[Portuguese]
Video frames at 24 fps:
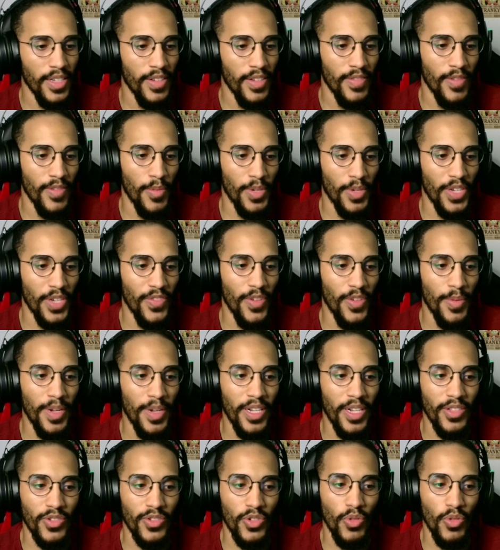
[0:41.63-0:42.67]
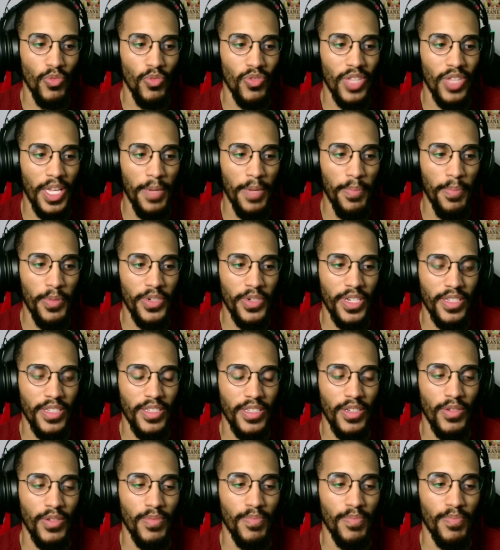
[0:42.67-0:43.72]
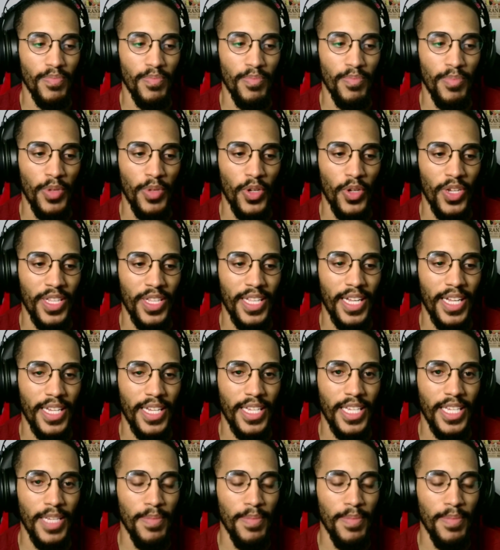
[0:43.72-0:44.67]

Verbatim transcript: Vamos que vamos, ele lançou um tempo já, pelo que tá aqui,